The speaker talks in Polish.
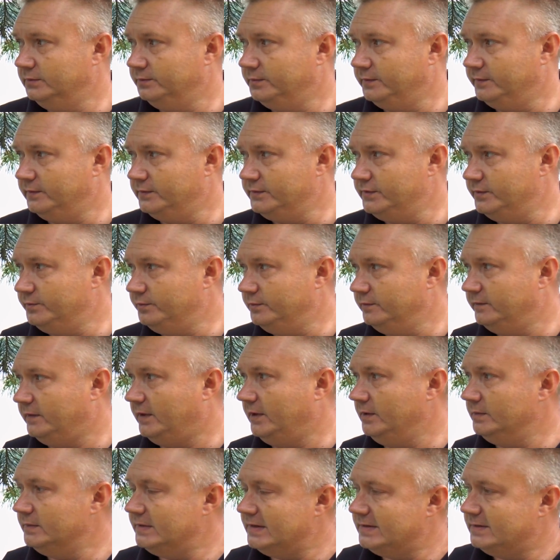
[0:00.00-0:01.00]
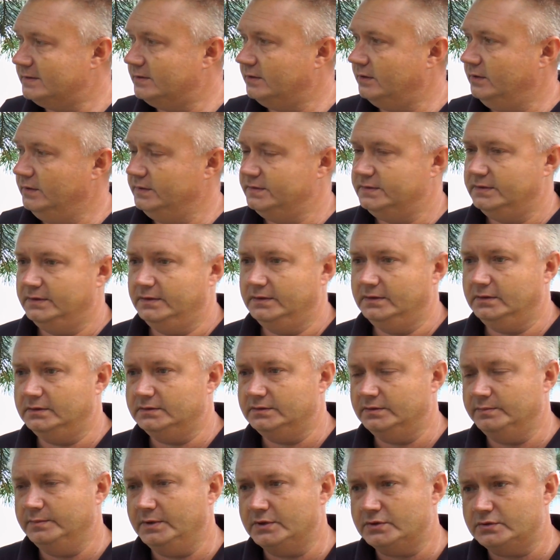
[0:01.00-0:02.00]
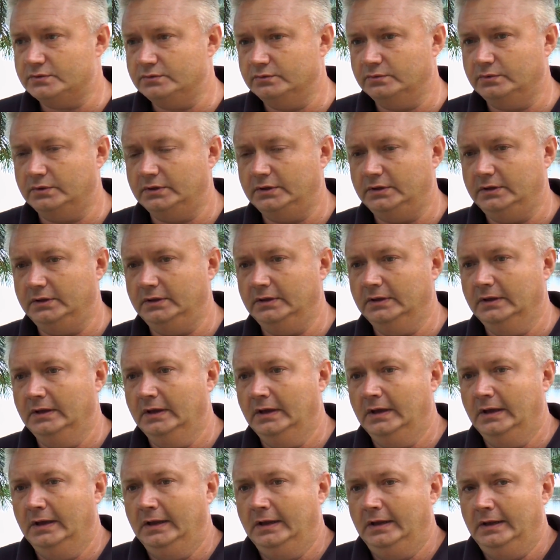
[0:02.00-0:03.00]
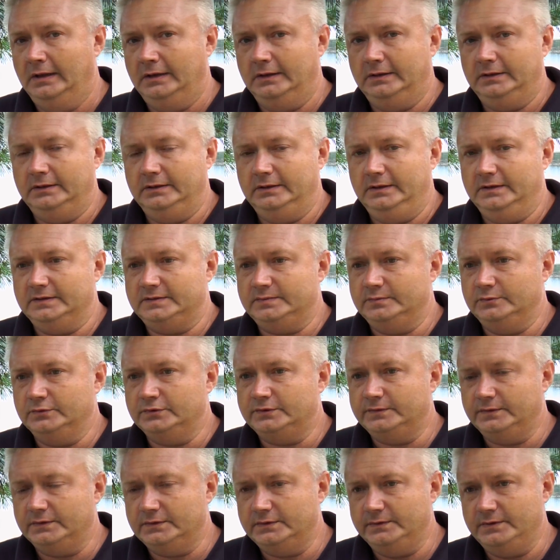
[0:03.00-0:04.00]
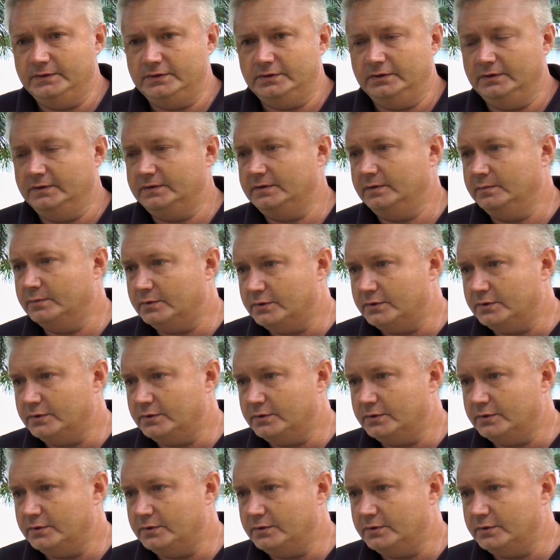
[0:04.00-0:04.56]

y, po wodzie pływają skrońce, chodzą jaszczurki, y, jest mnóstwo zwierzyny, są